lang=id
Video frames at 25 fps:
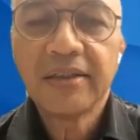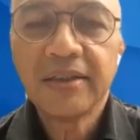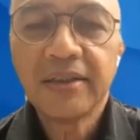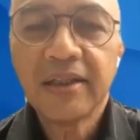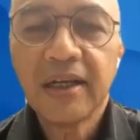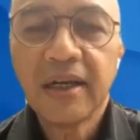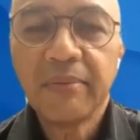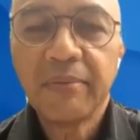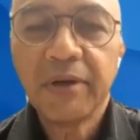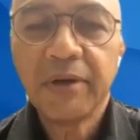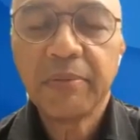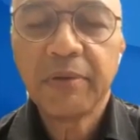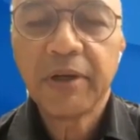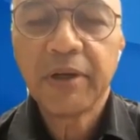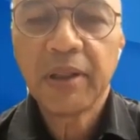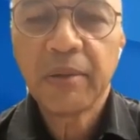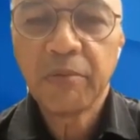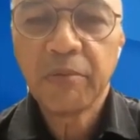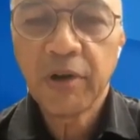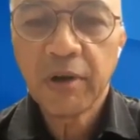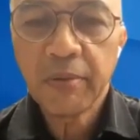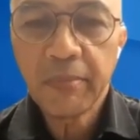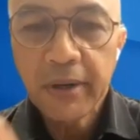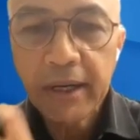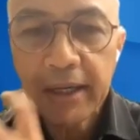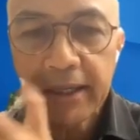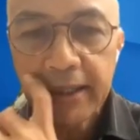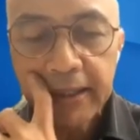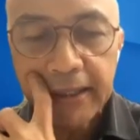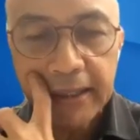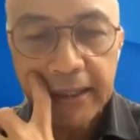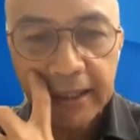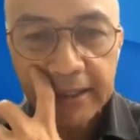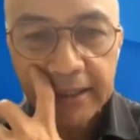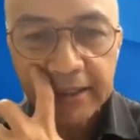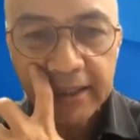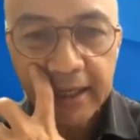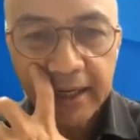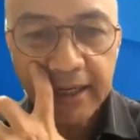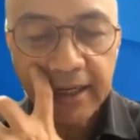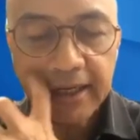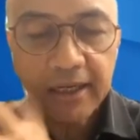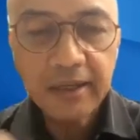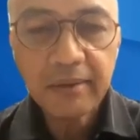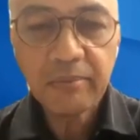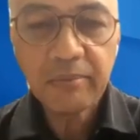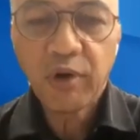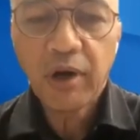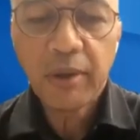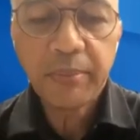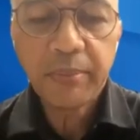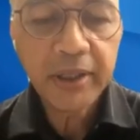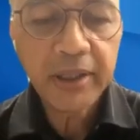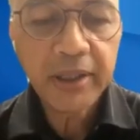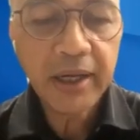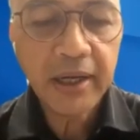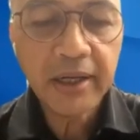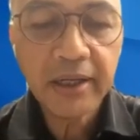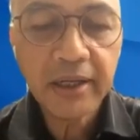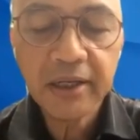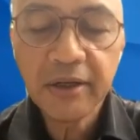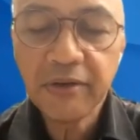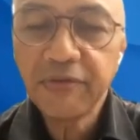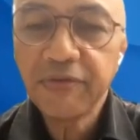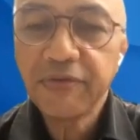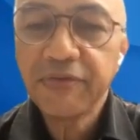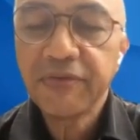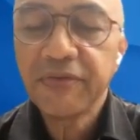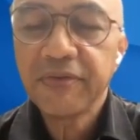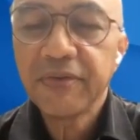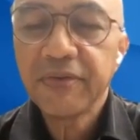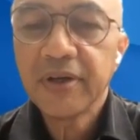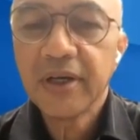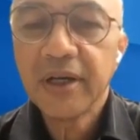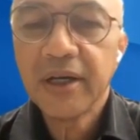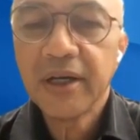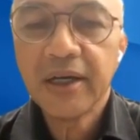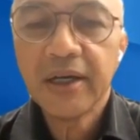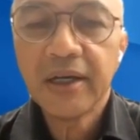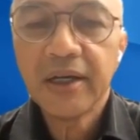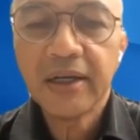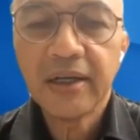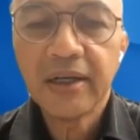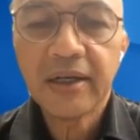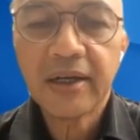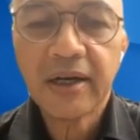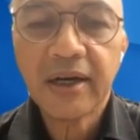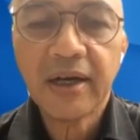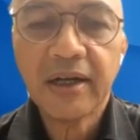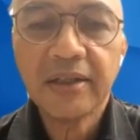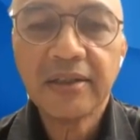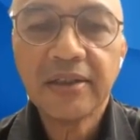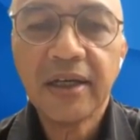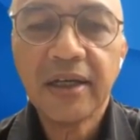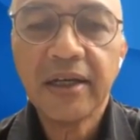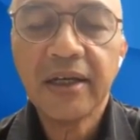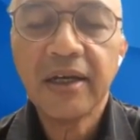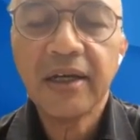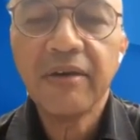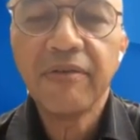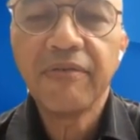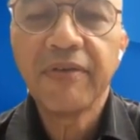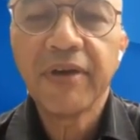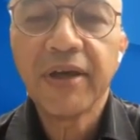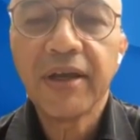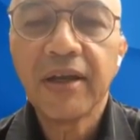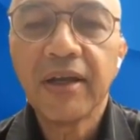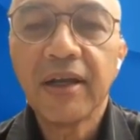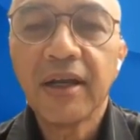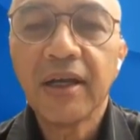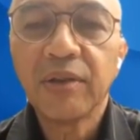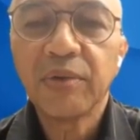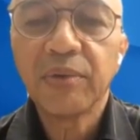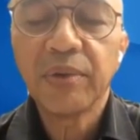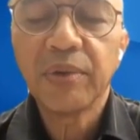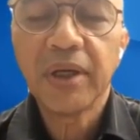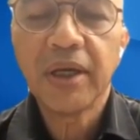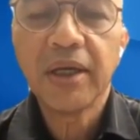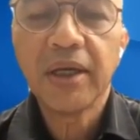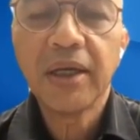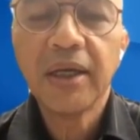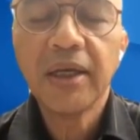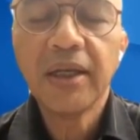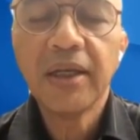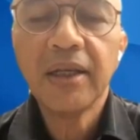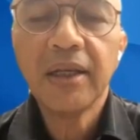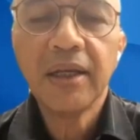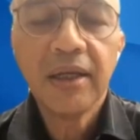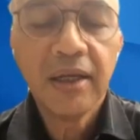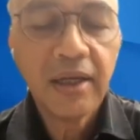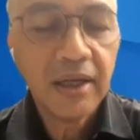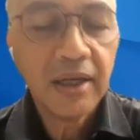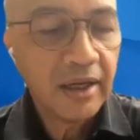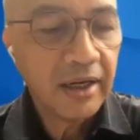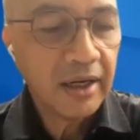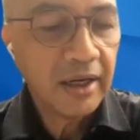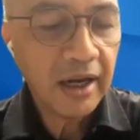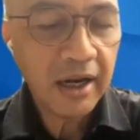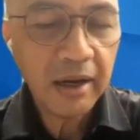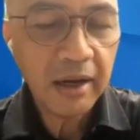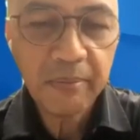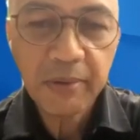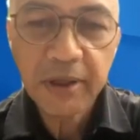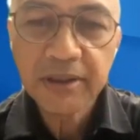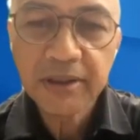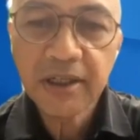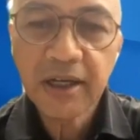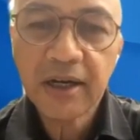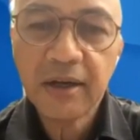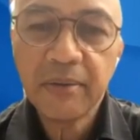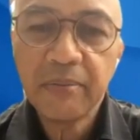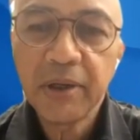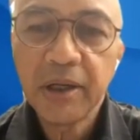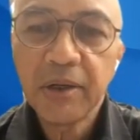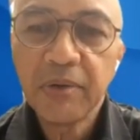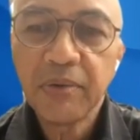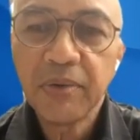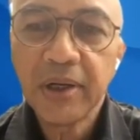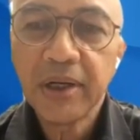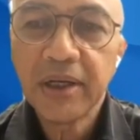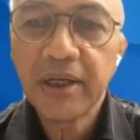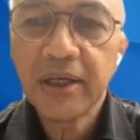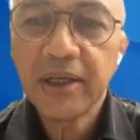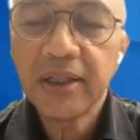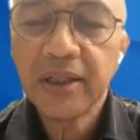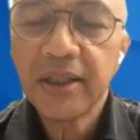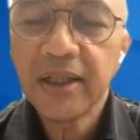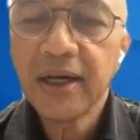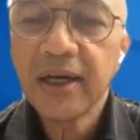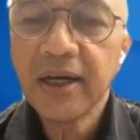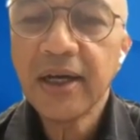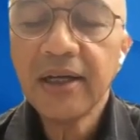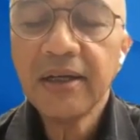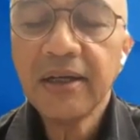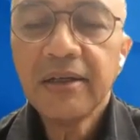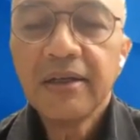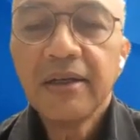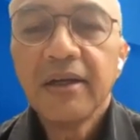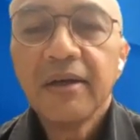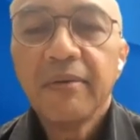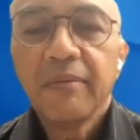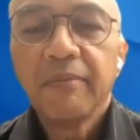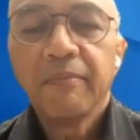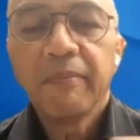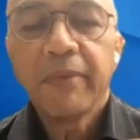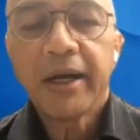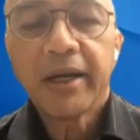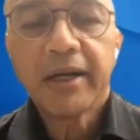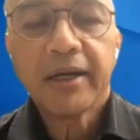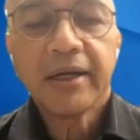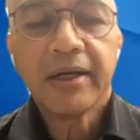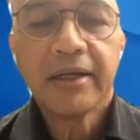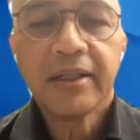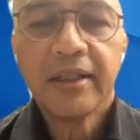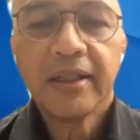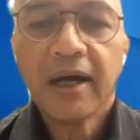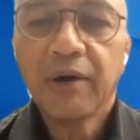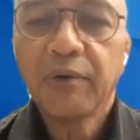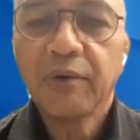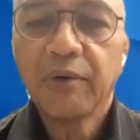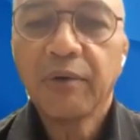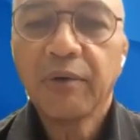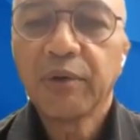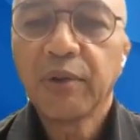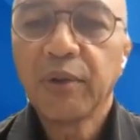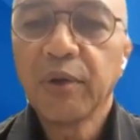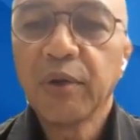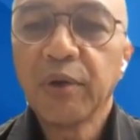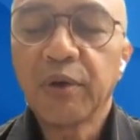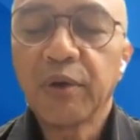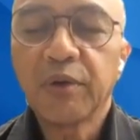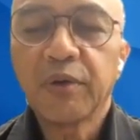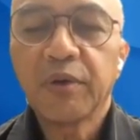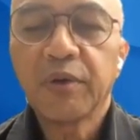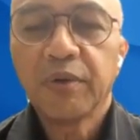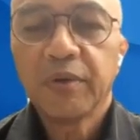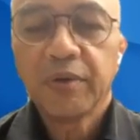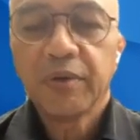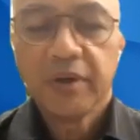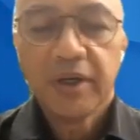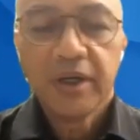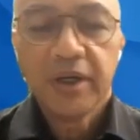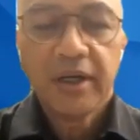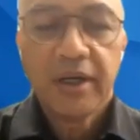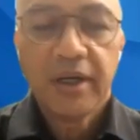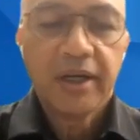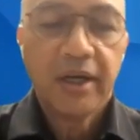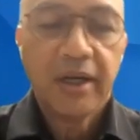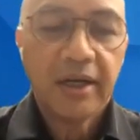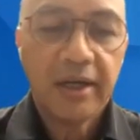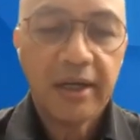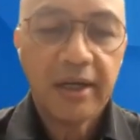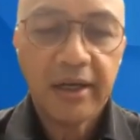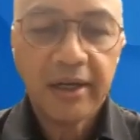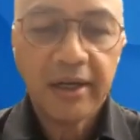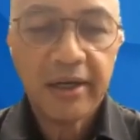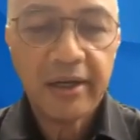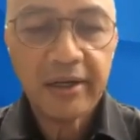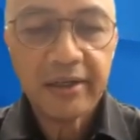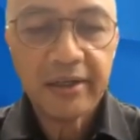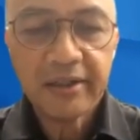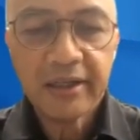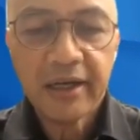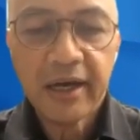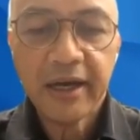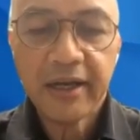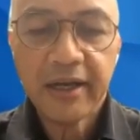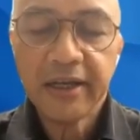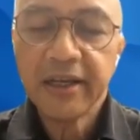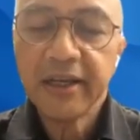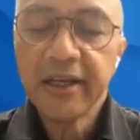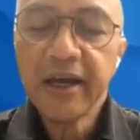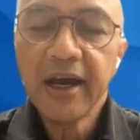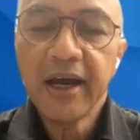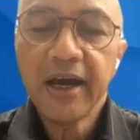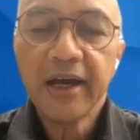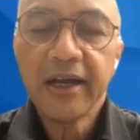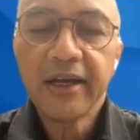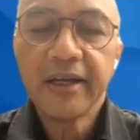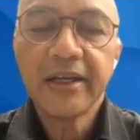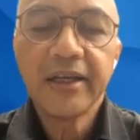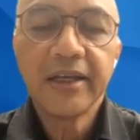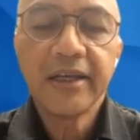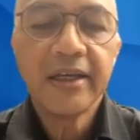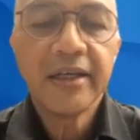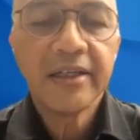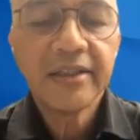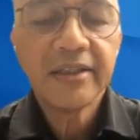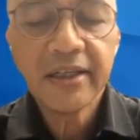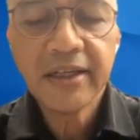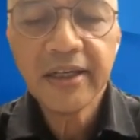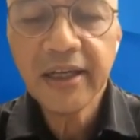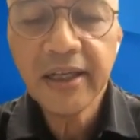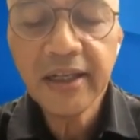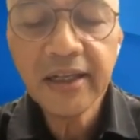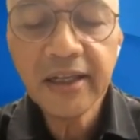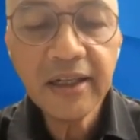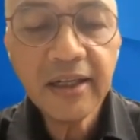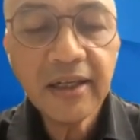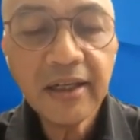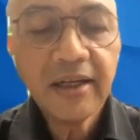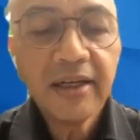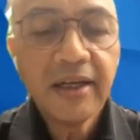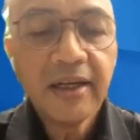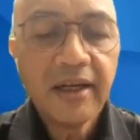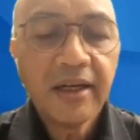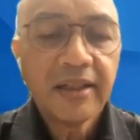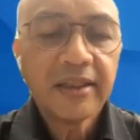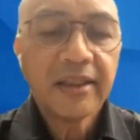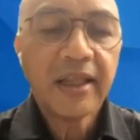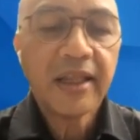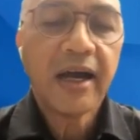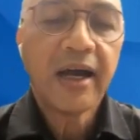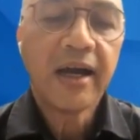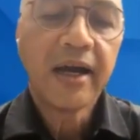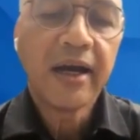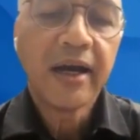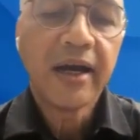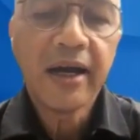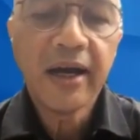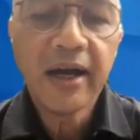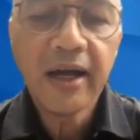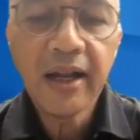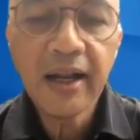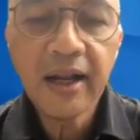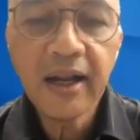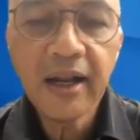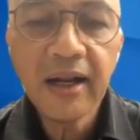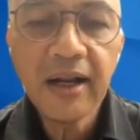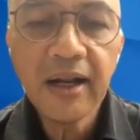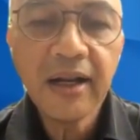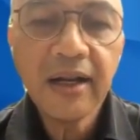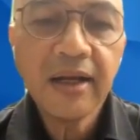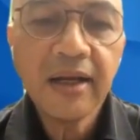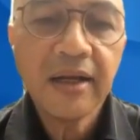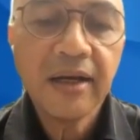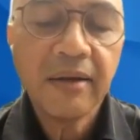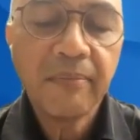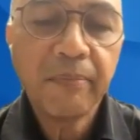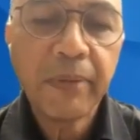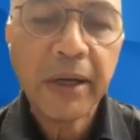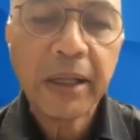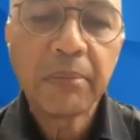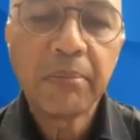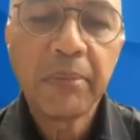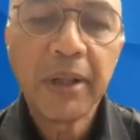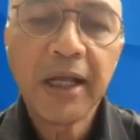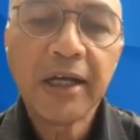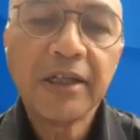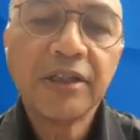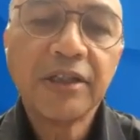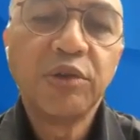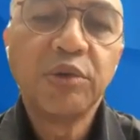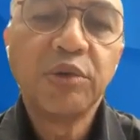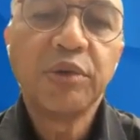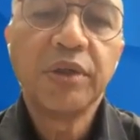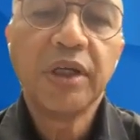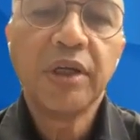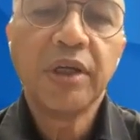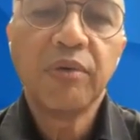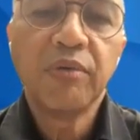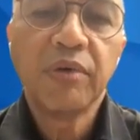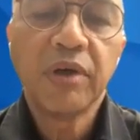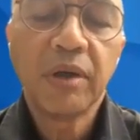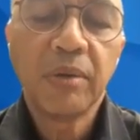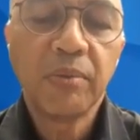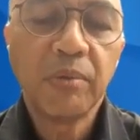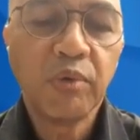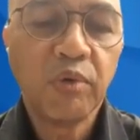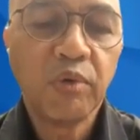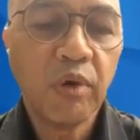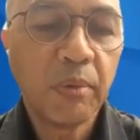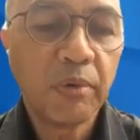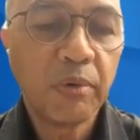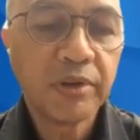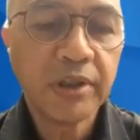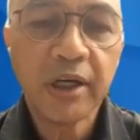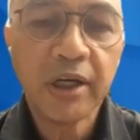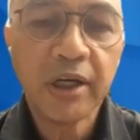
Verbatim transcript: selamat bertemu kembali dengan saya Muhammad Hanif dan rekan saya Ferry Latuhihin dalam acara mingguan kita Market Outlook. Uh, hari ini hari Senin tanggal 14 Juni 2021.